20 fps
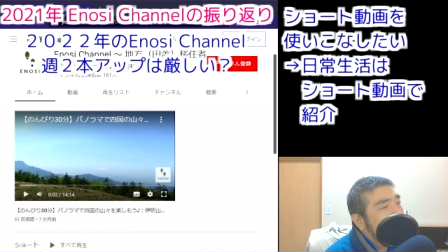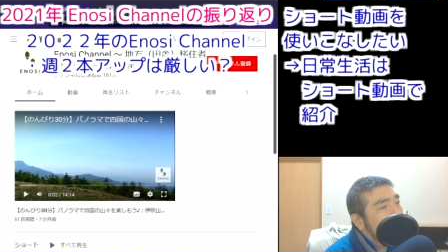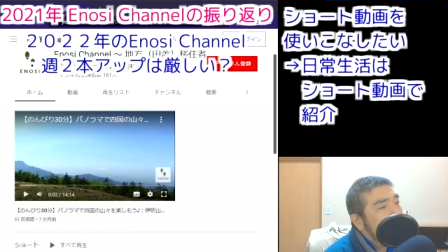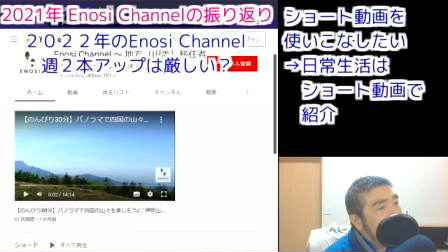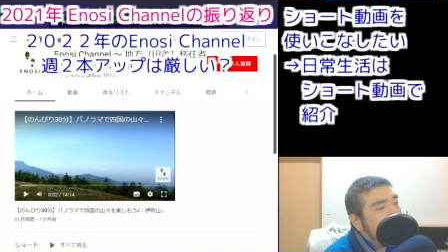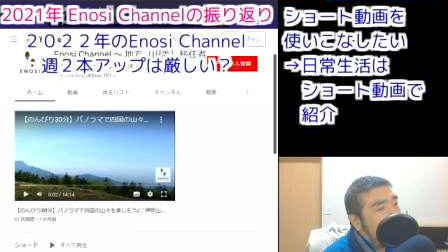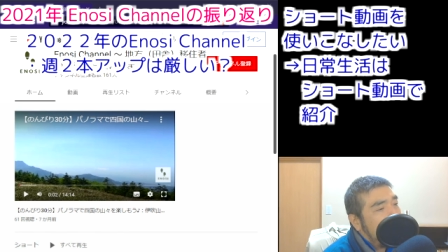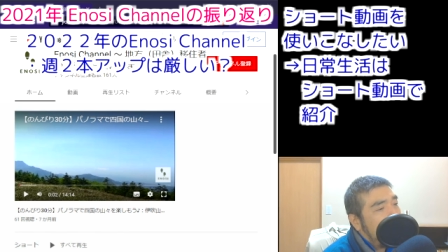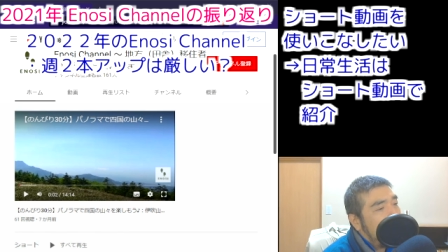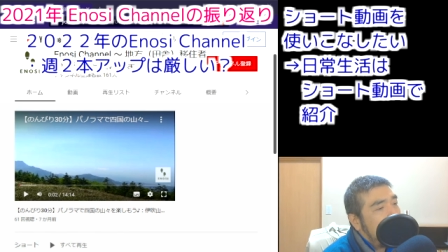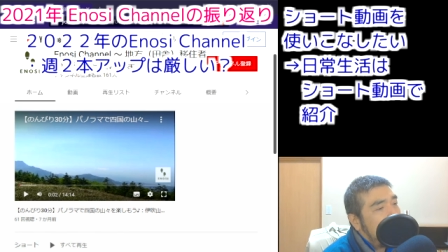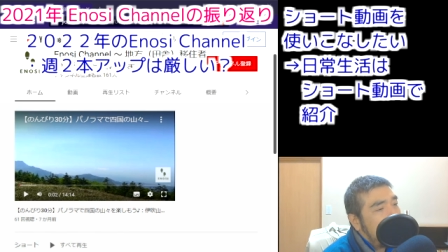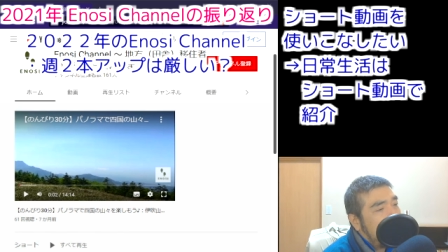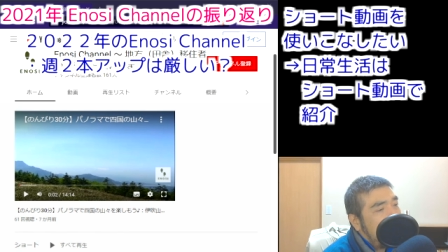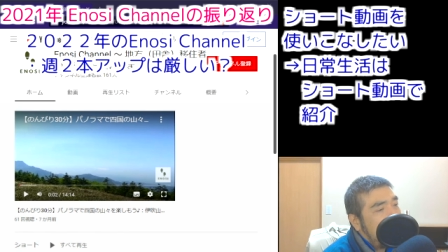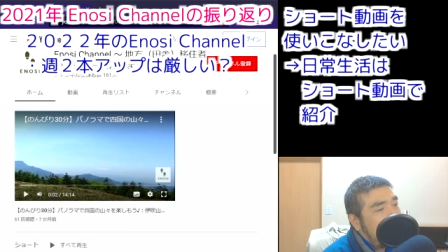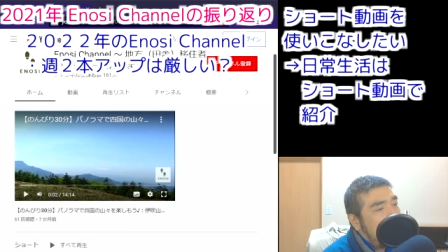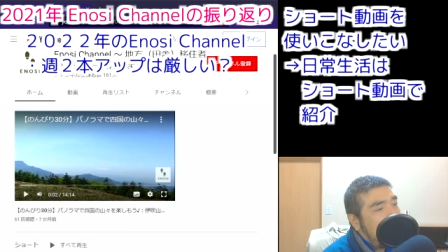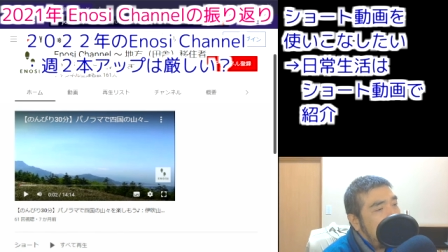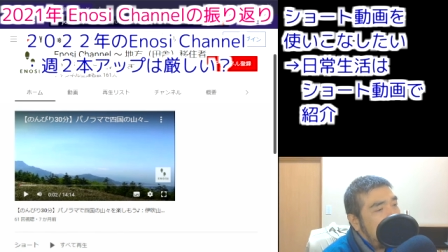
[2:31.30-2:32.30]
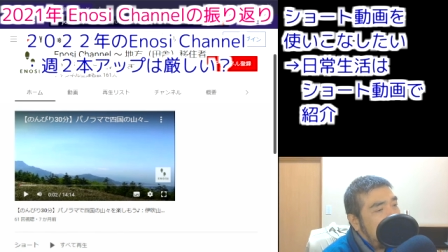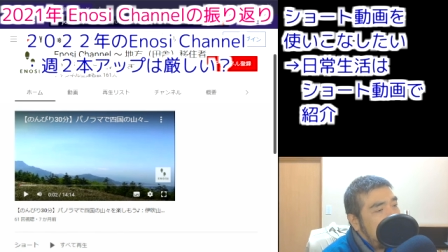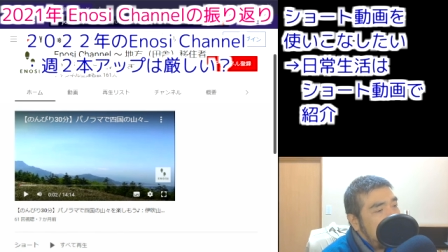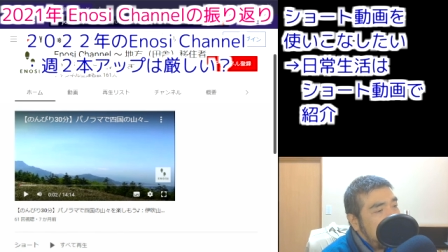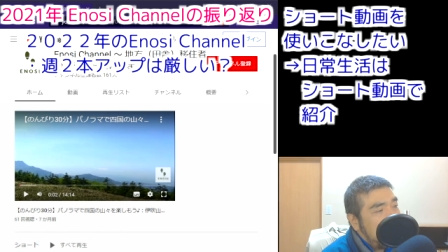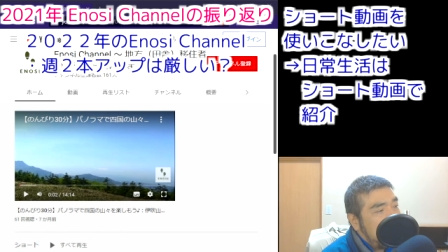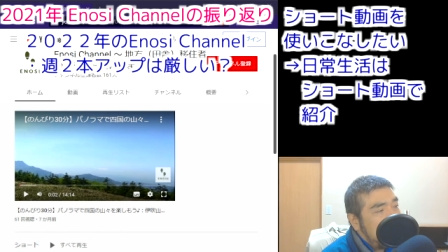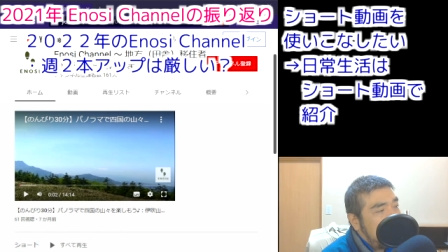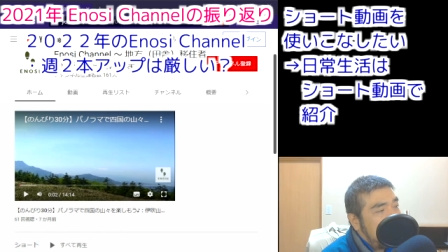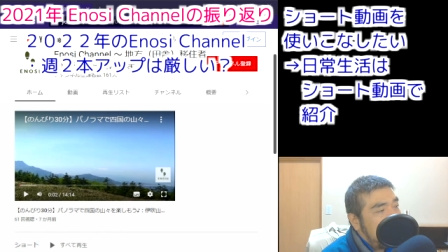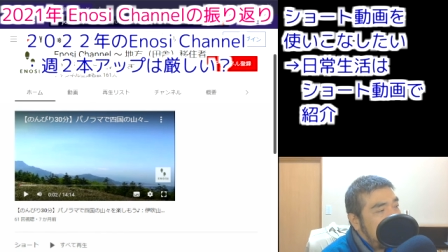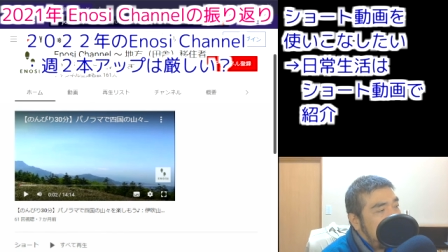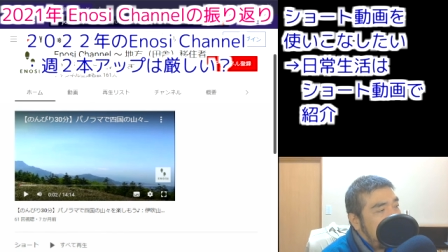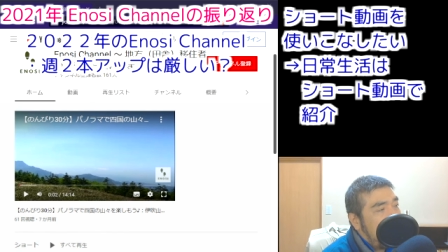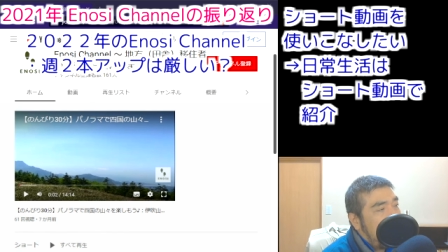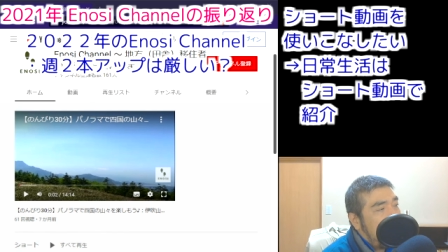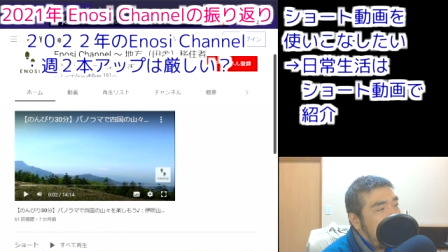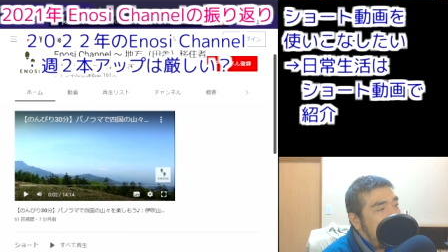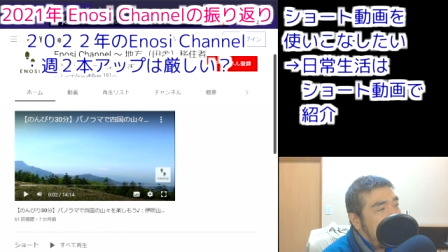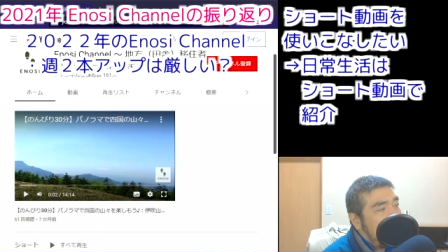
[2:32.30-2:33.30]
かなって今なん,、えー、
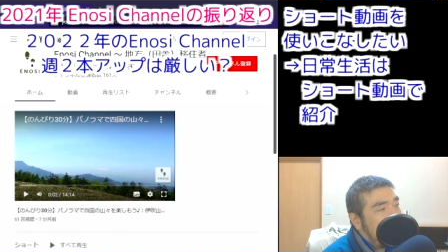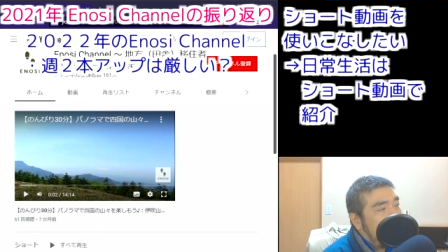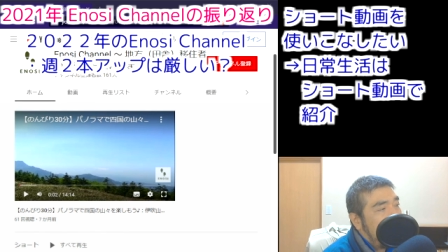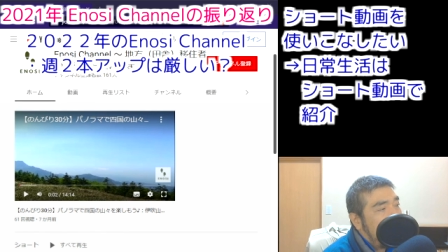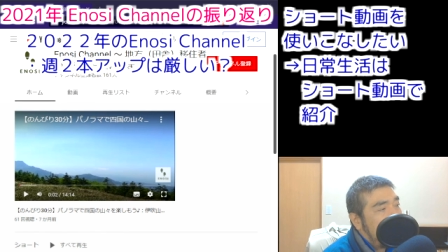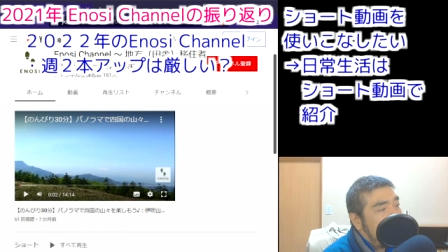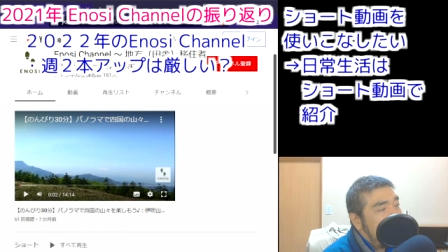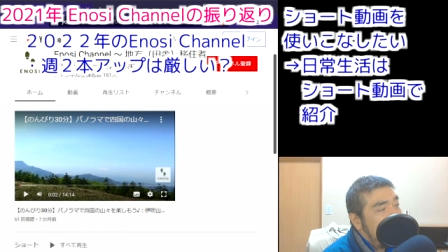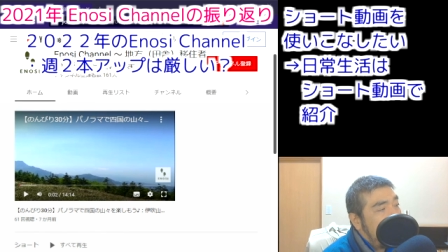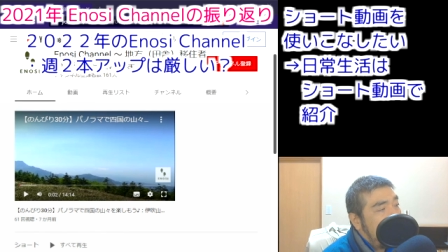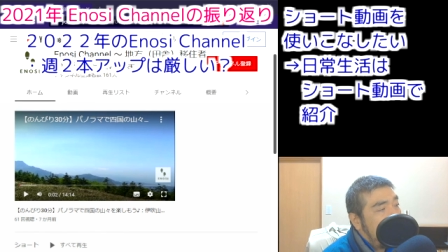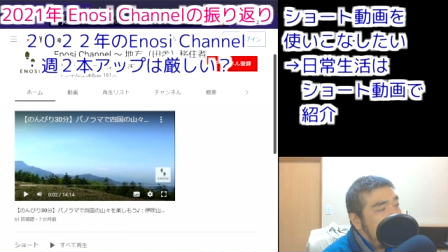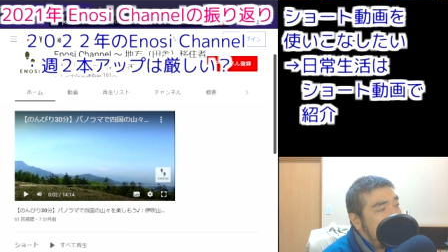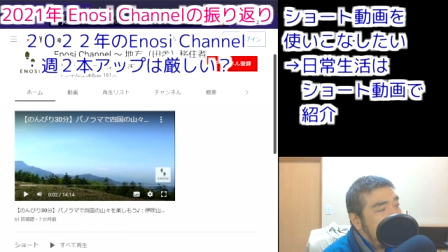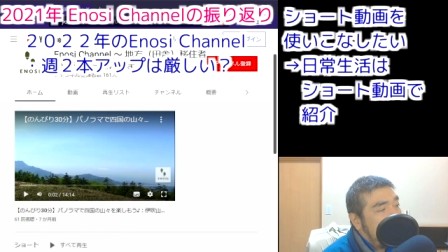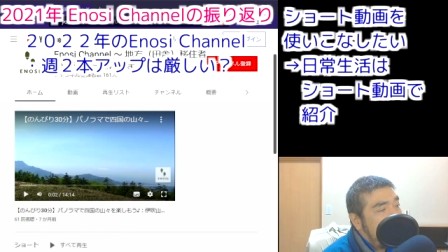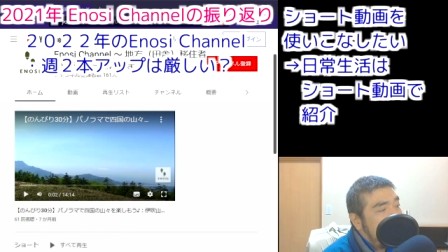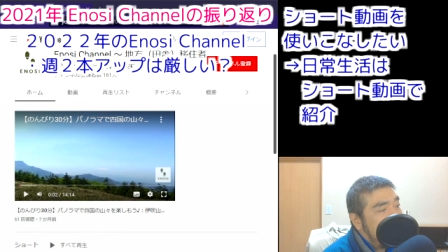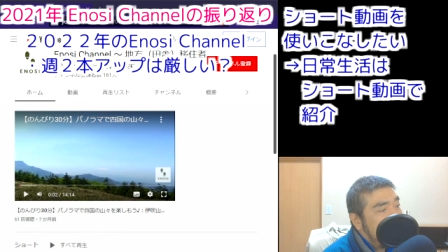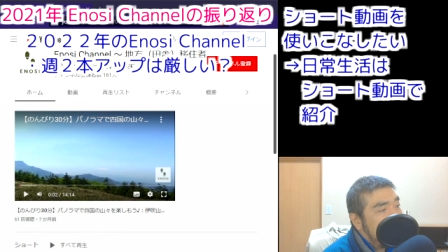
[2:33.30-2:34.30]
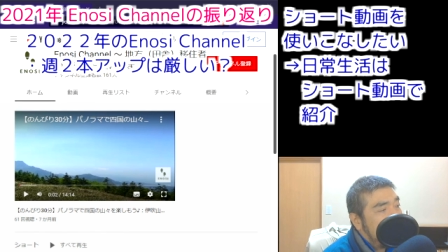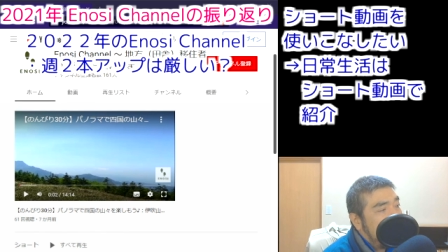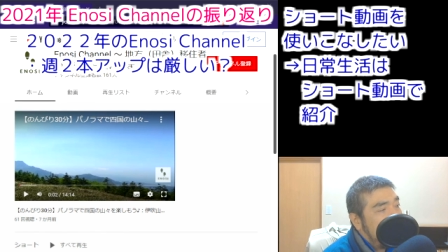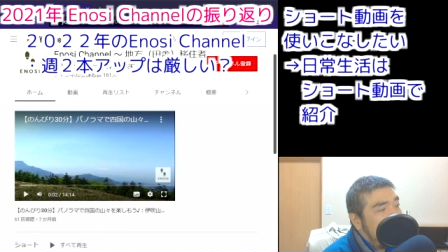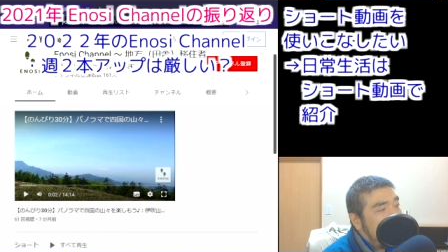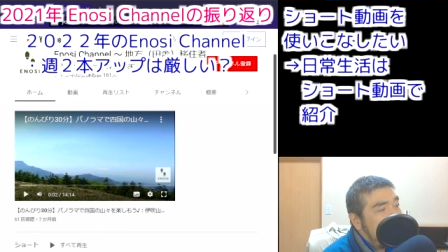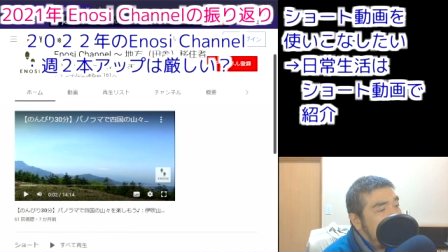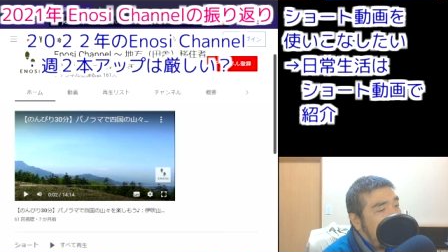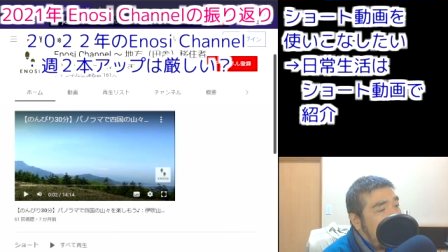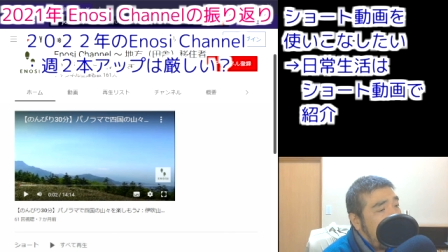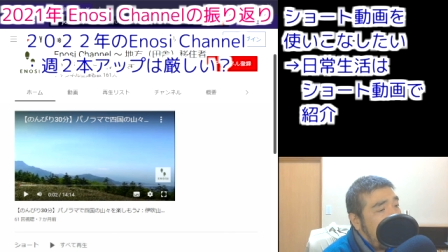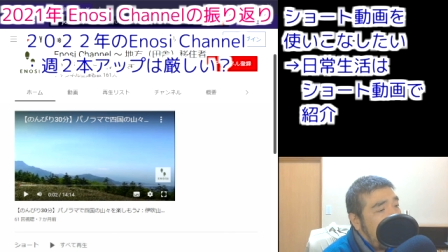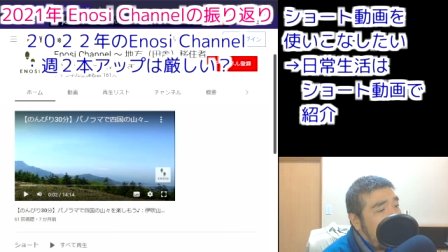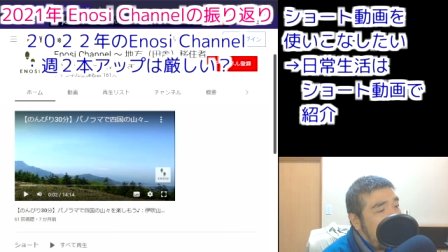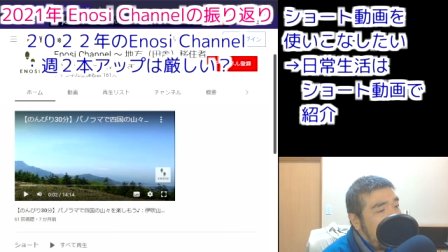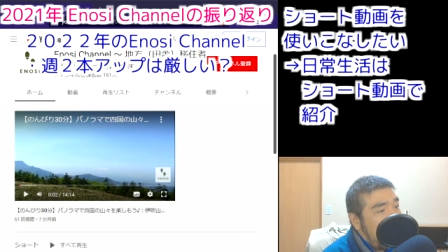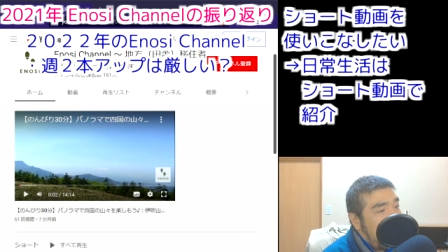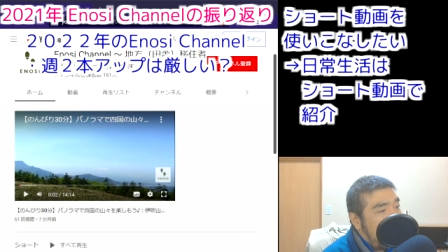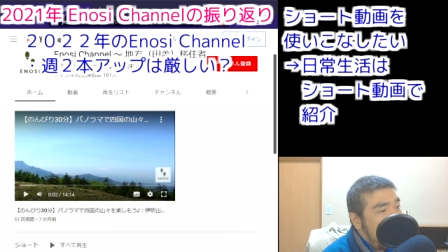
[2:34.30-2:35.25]
なんとなくイメージしてますけれどもね